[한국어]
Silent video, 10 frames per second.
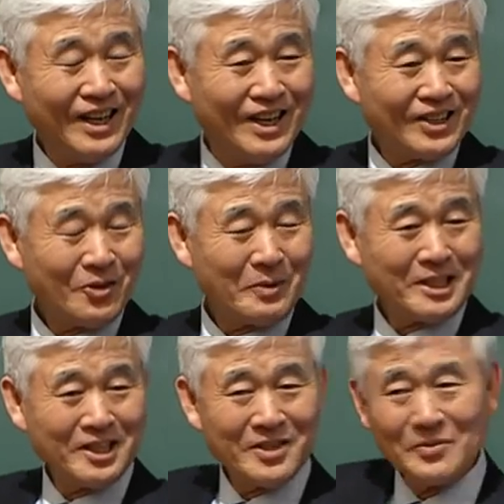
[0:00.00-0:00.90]

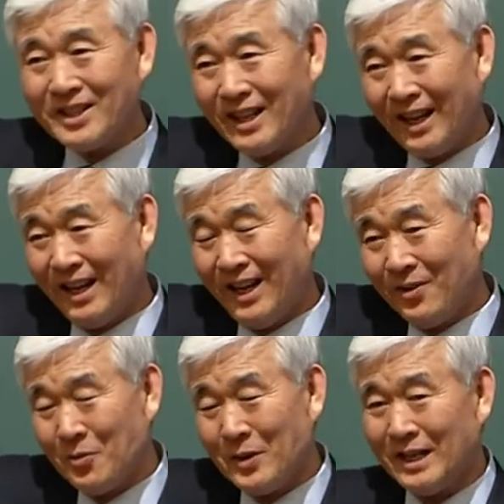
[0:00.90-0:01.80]
1970년대
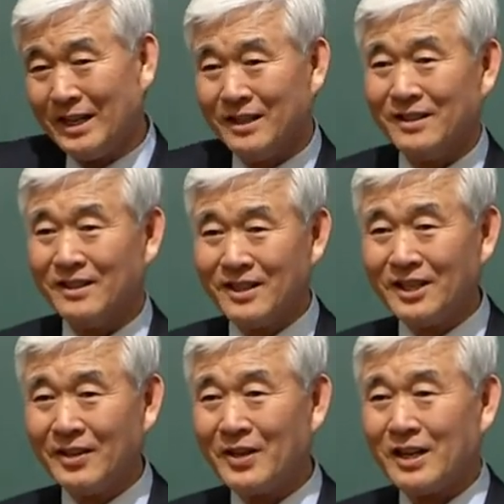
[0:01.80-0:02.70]
후반에는
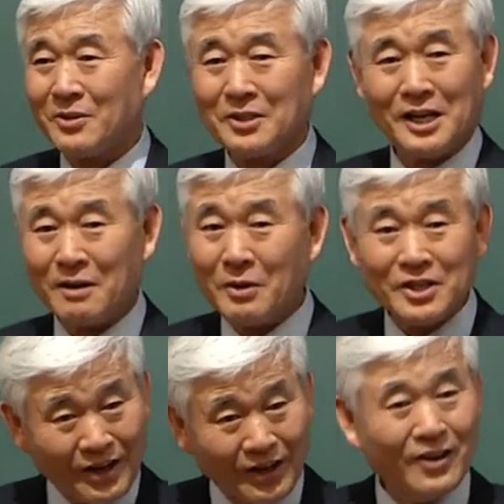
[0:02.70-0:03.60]
그때만 하더도 산업화
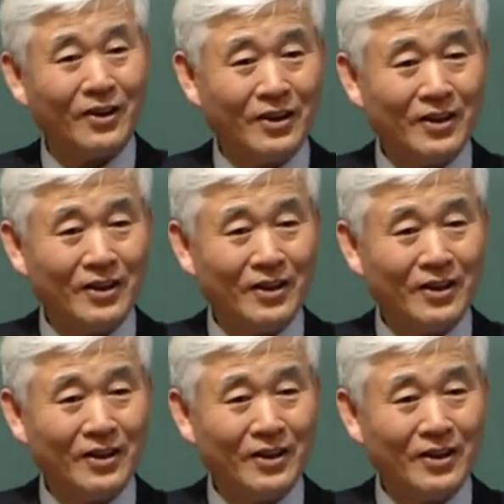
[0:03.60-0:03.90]
시대예요.